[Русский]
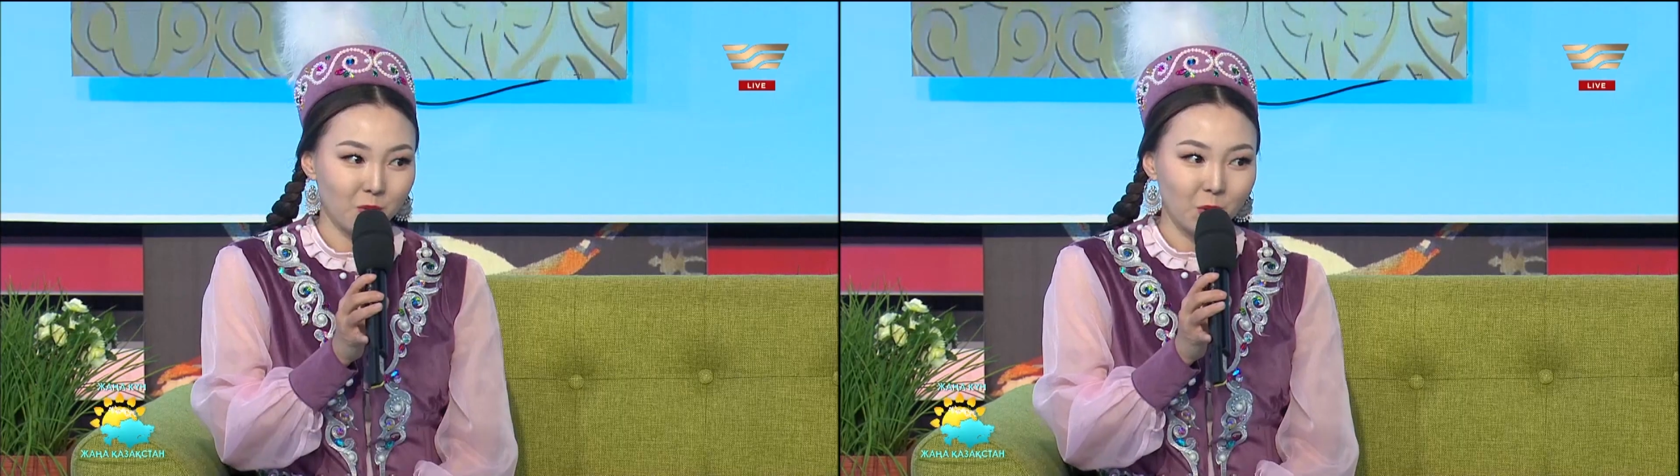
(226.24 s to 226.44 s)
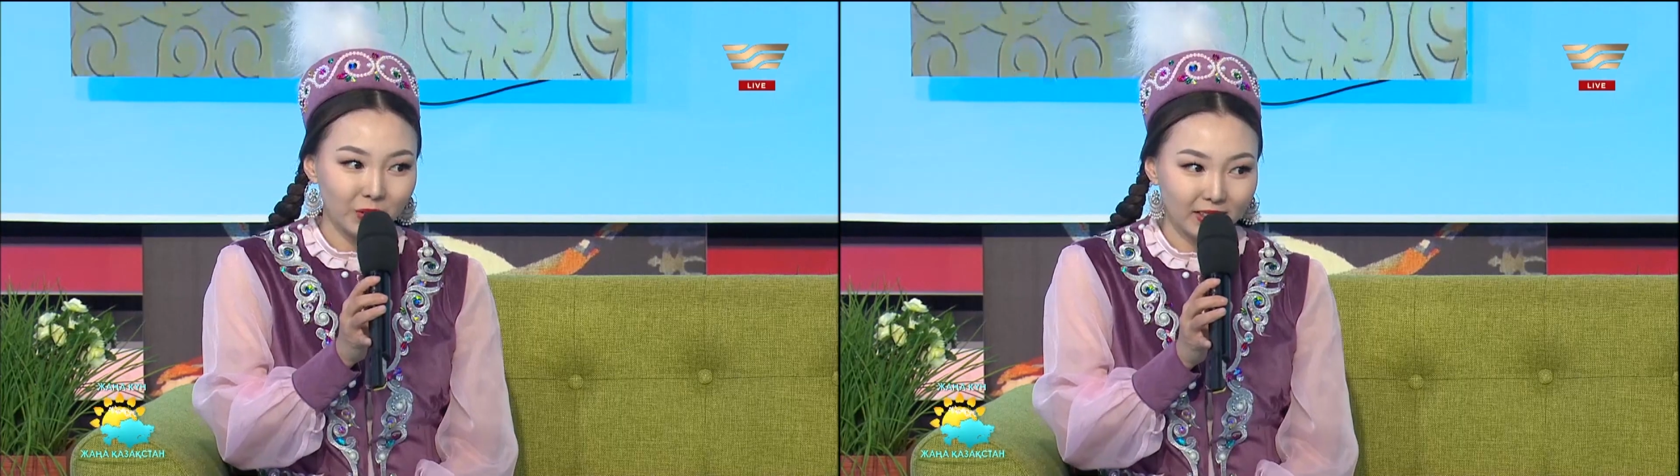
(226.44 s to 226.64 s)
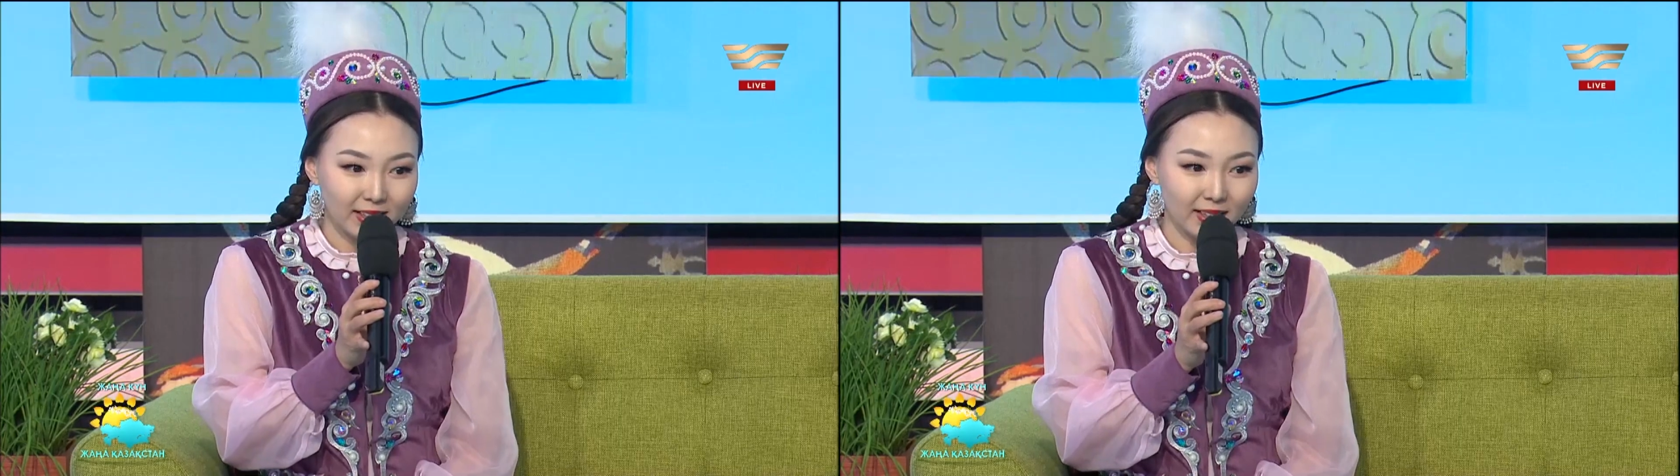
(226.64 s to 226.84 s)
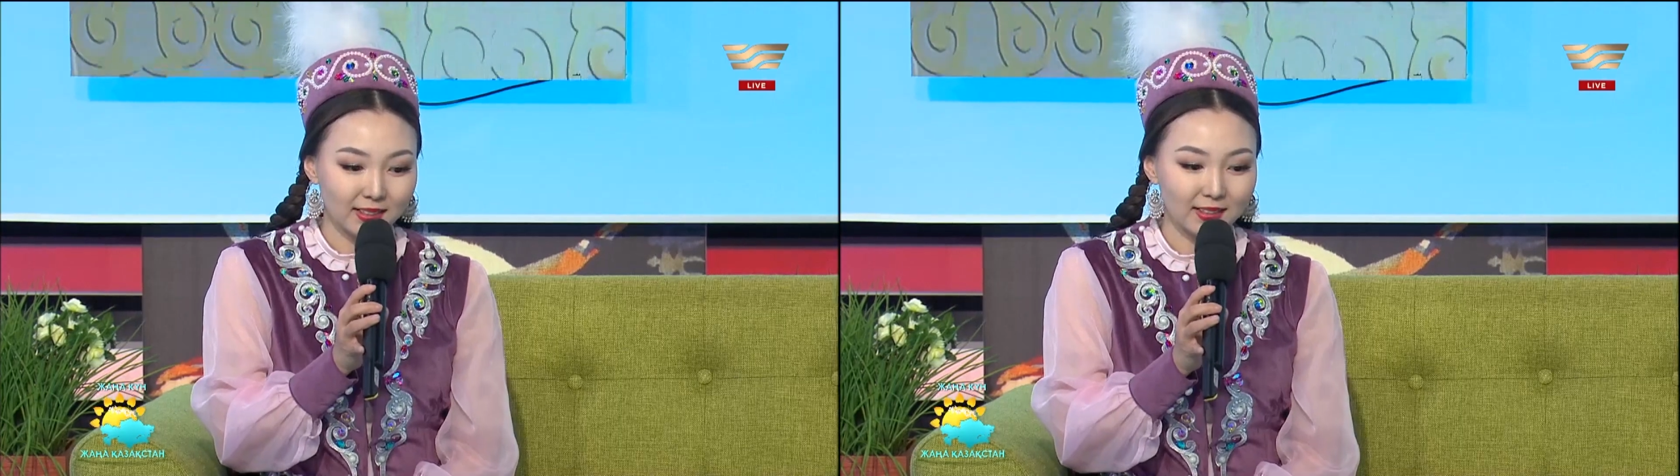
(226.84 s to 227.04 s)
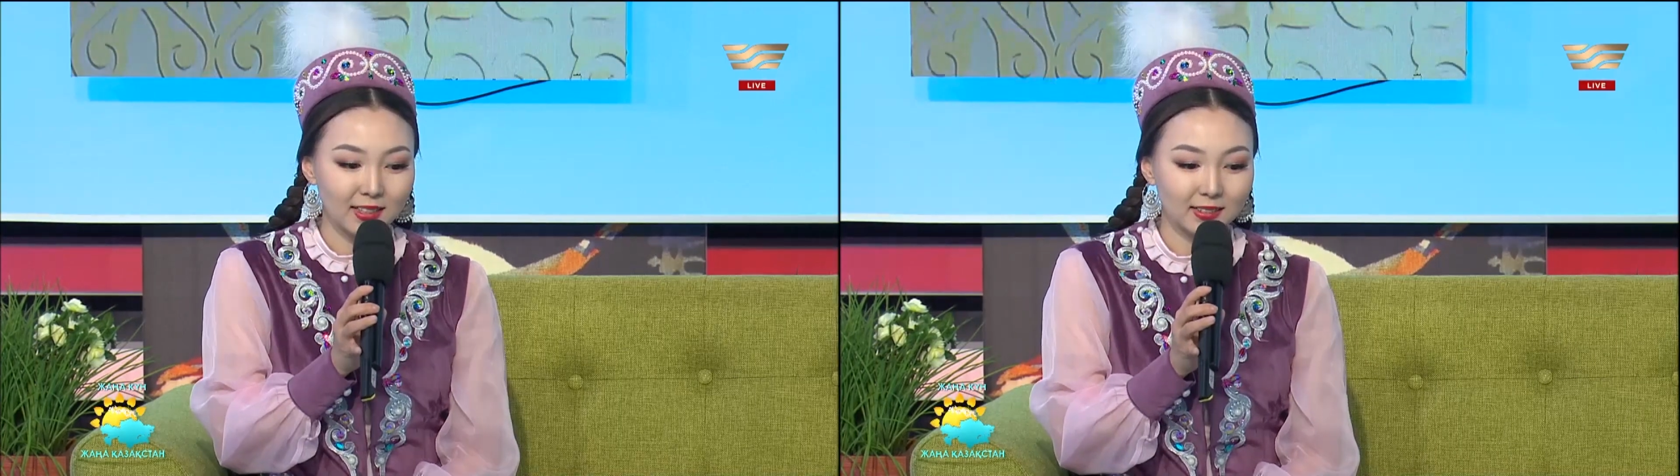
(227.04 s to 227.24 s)

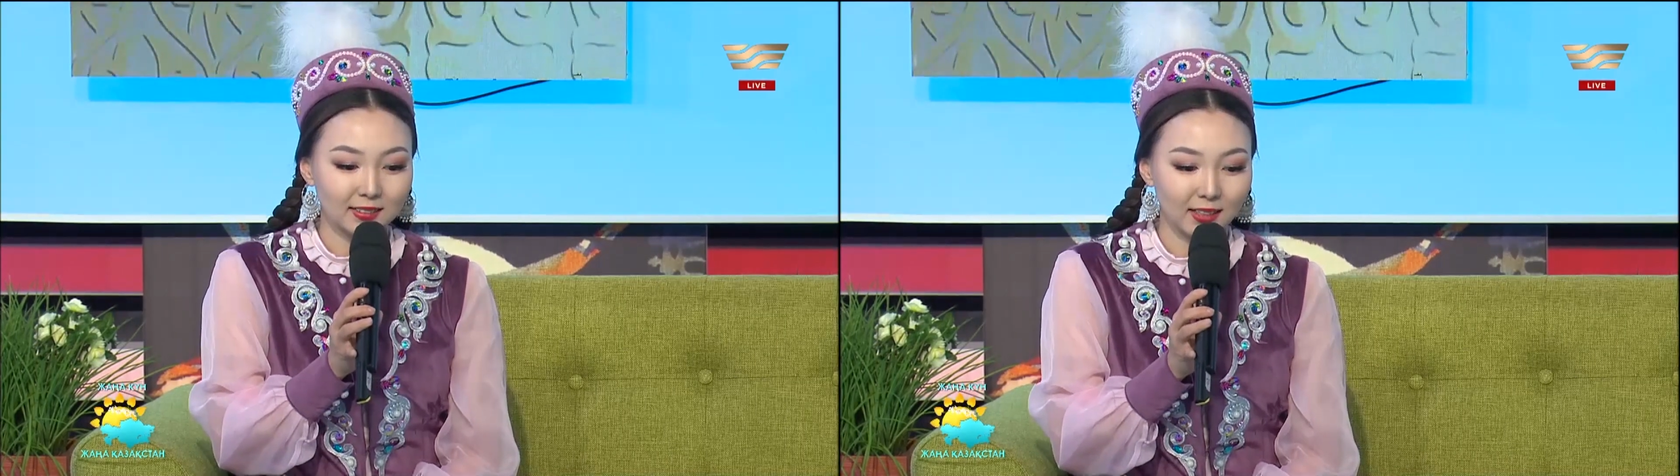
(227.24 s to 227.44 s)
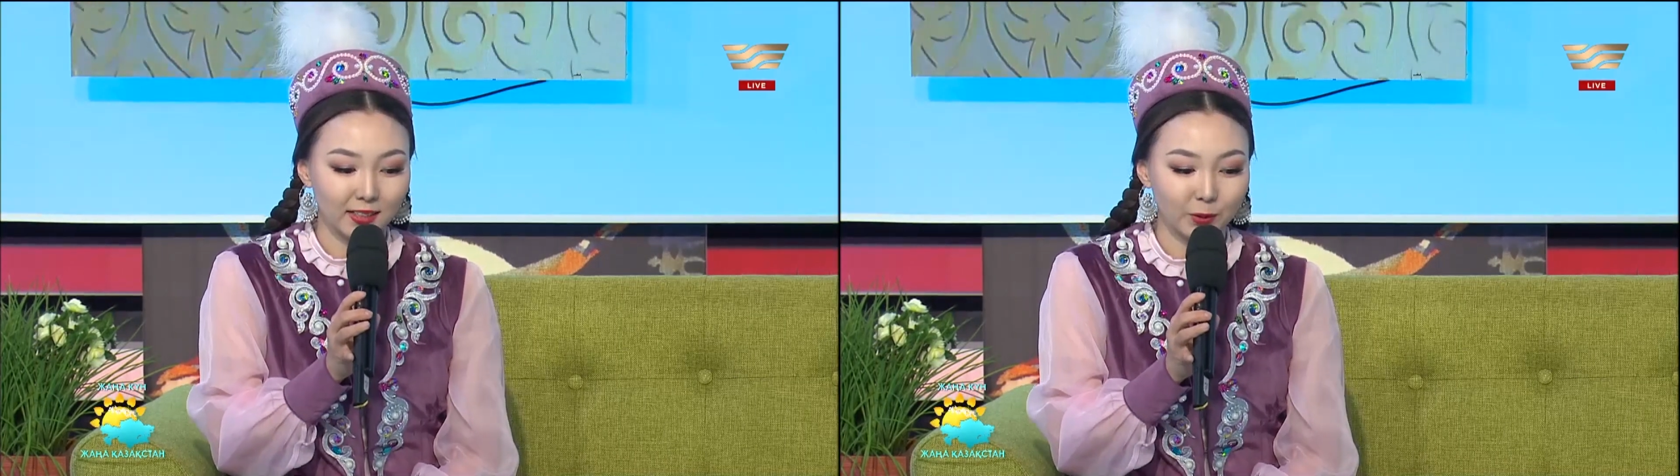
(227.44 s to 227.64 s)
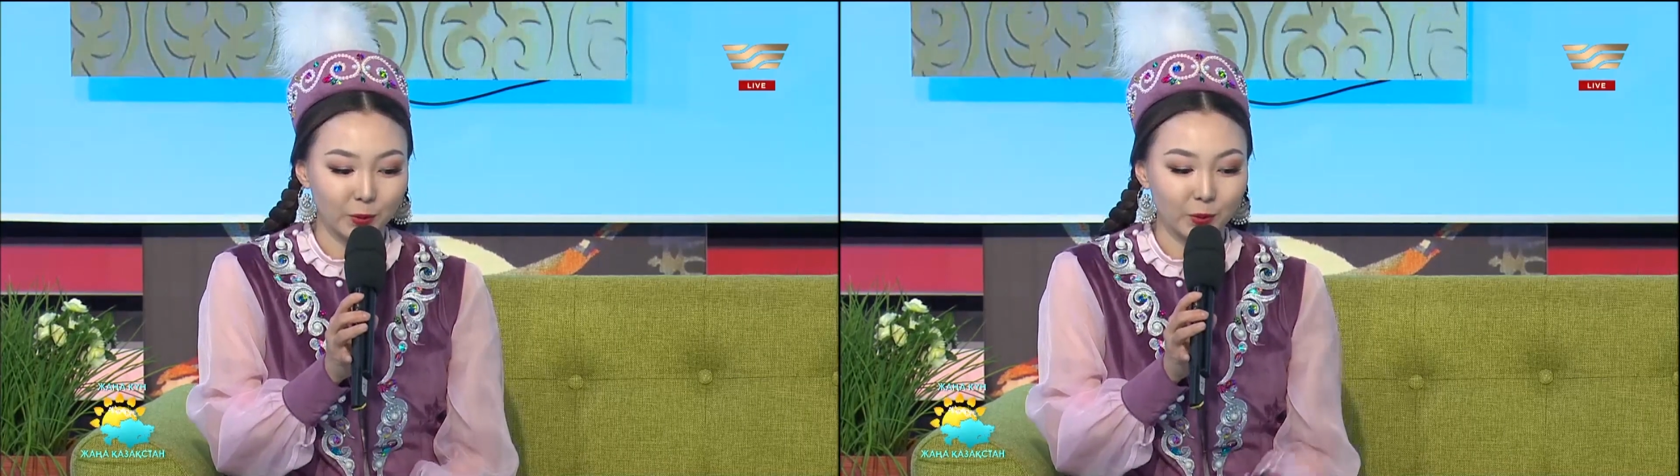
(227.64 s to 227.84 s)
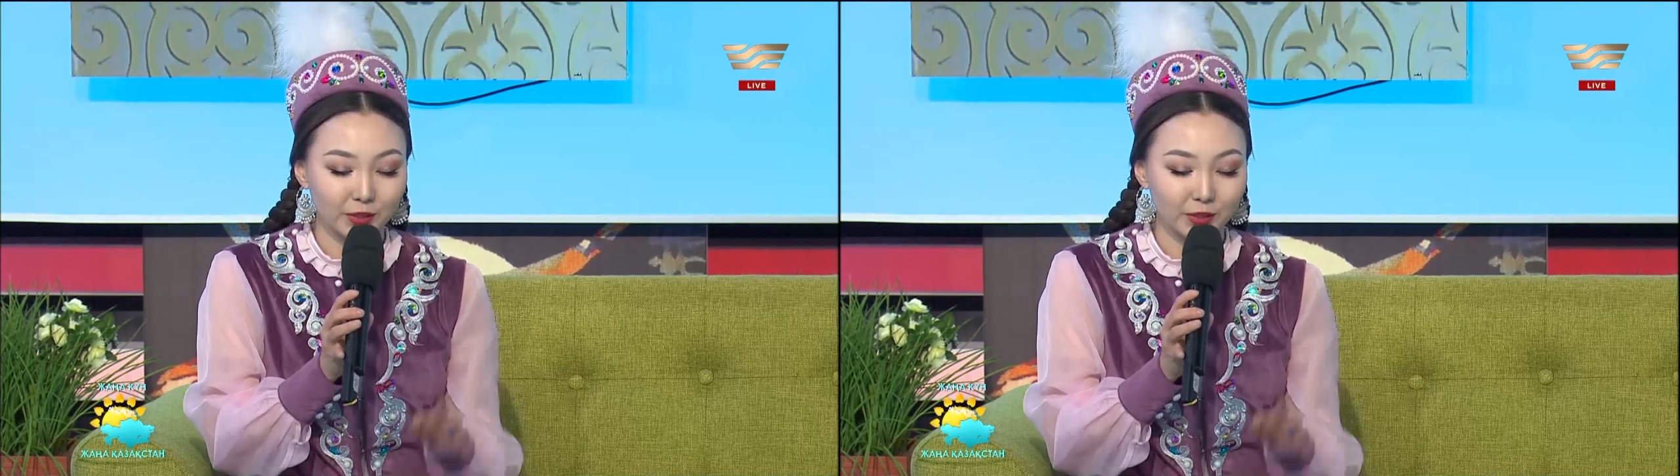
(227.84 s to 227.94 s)
модная. Некоторые,